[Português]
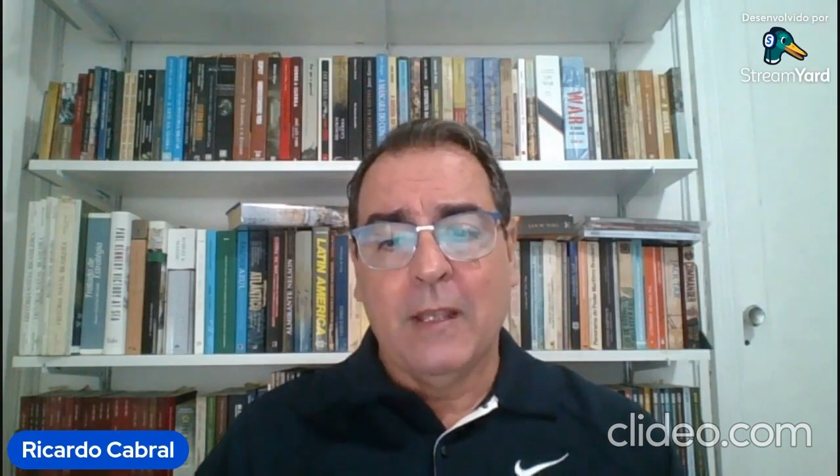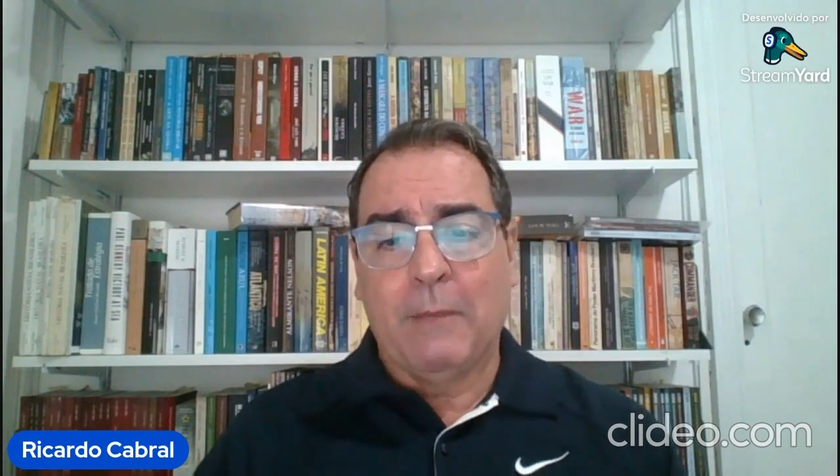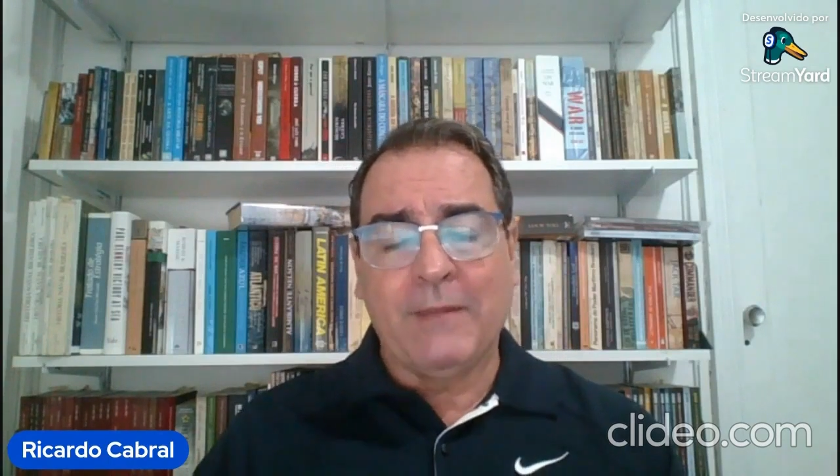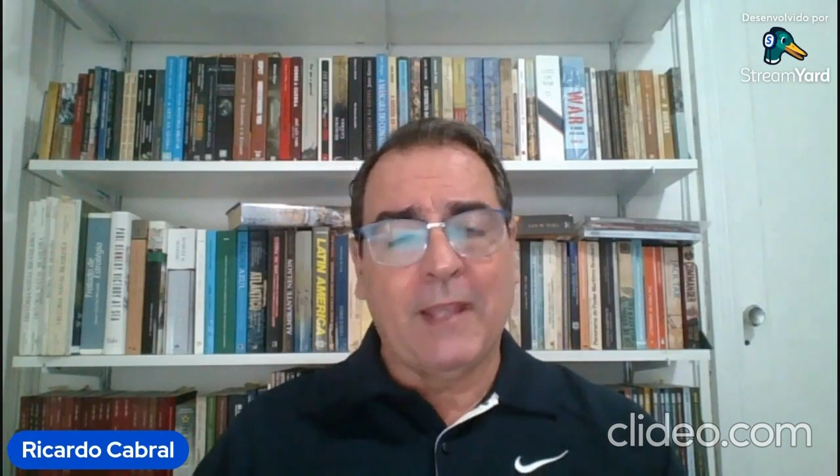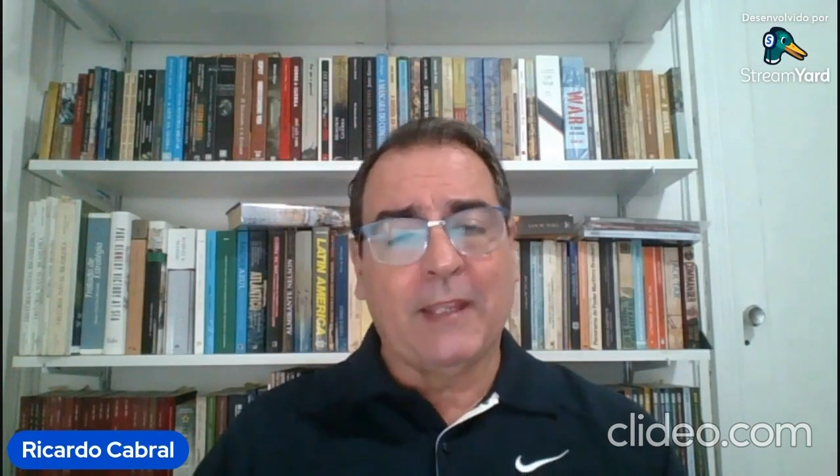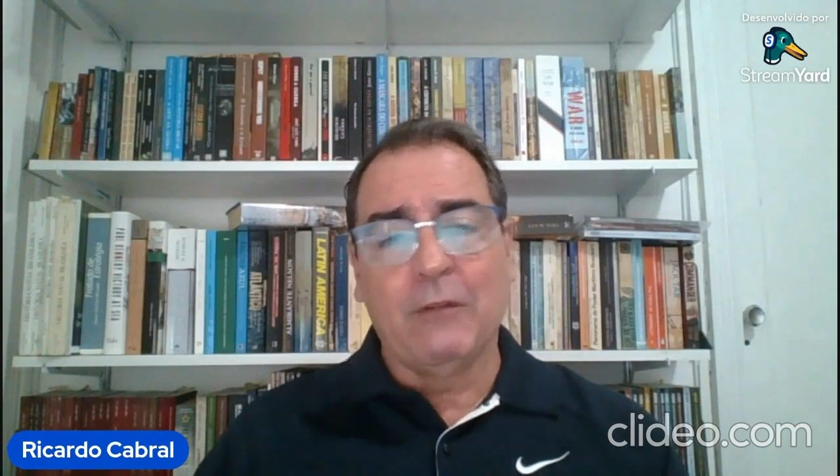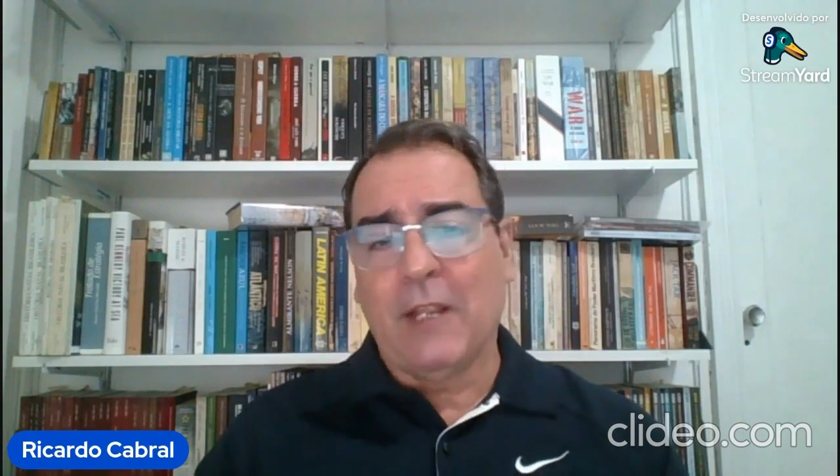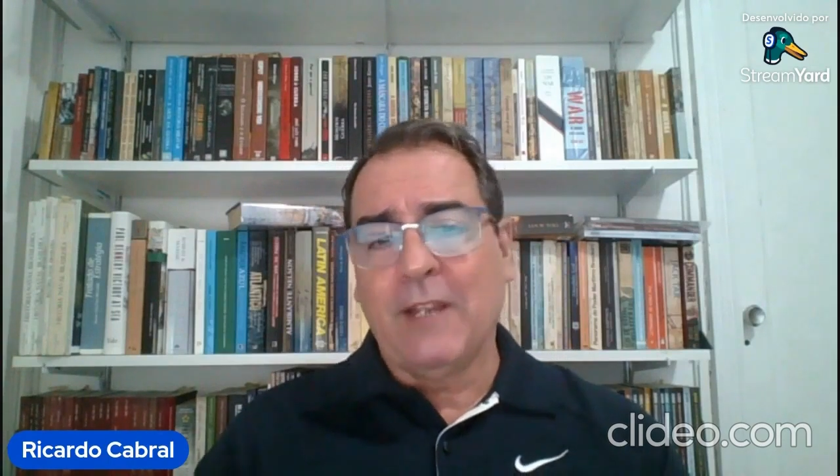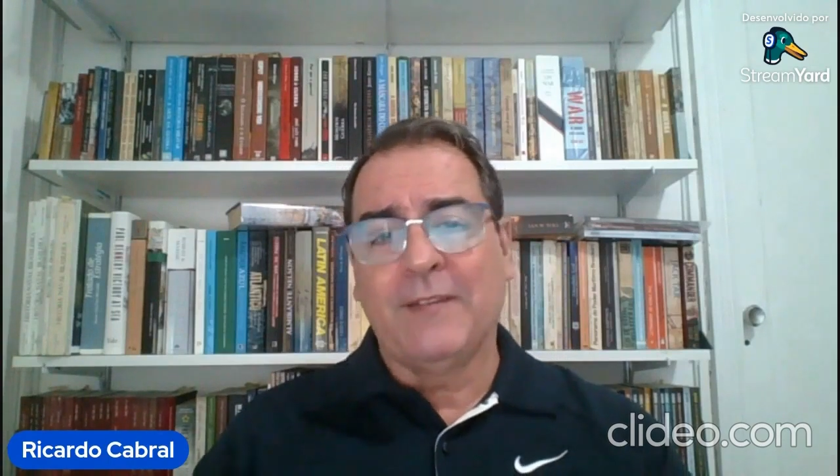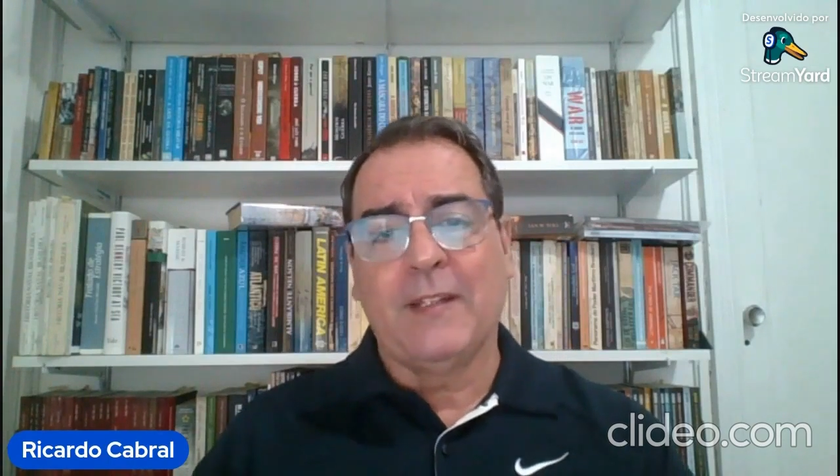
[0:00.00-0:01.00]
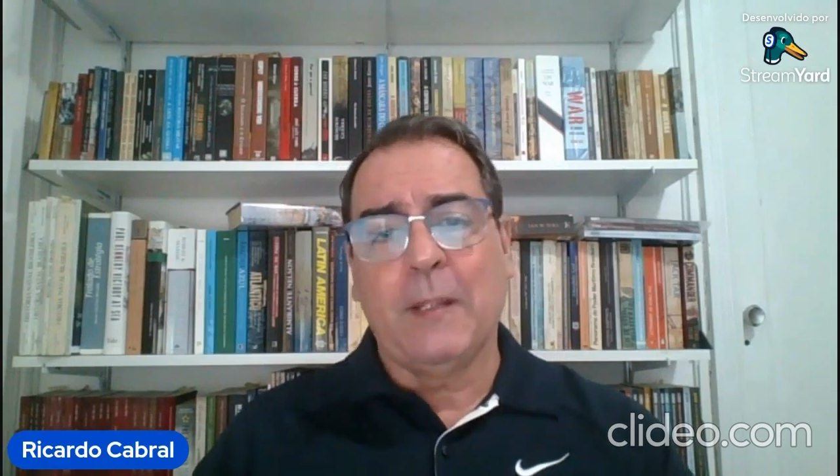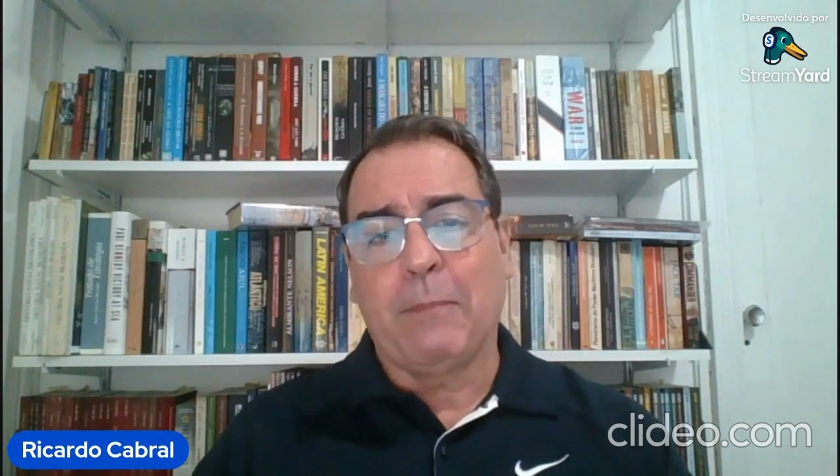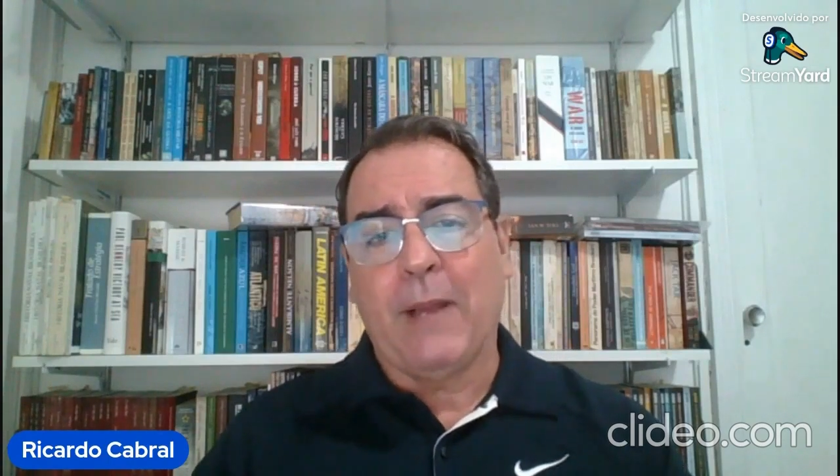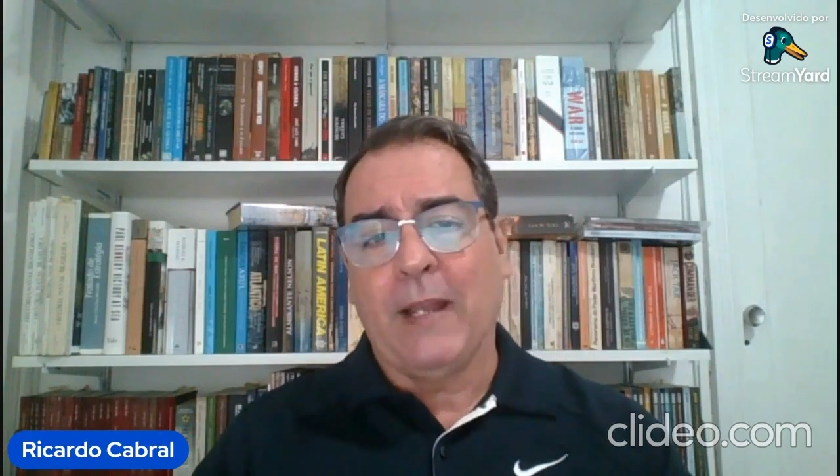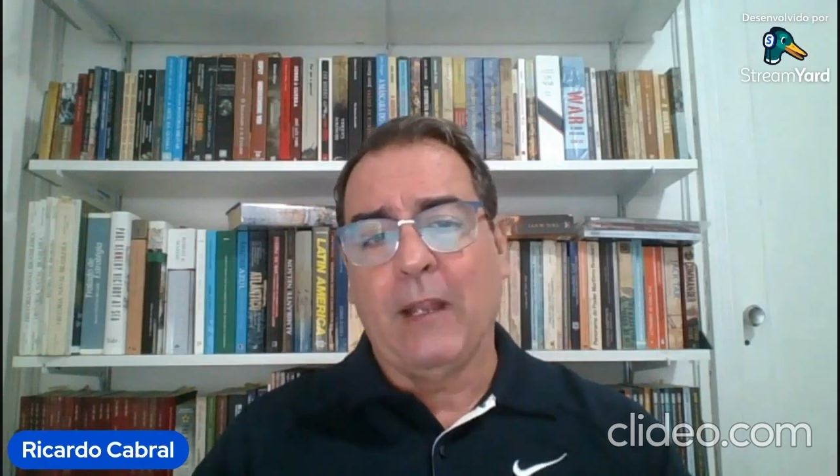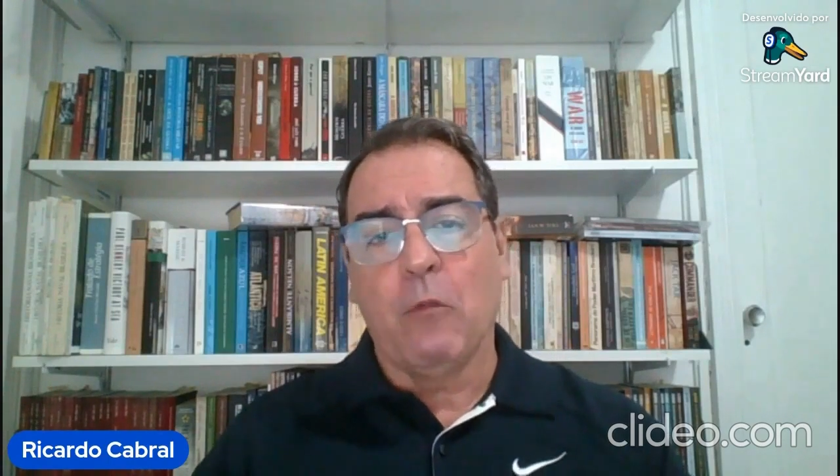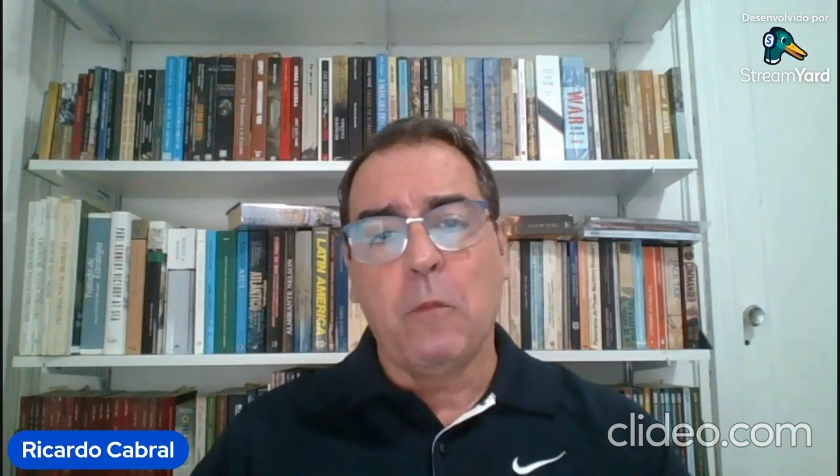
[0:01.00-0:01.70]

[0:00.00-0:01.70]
mas é aquilo que a gente se depara. Né?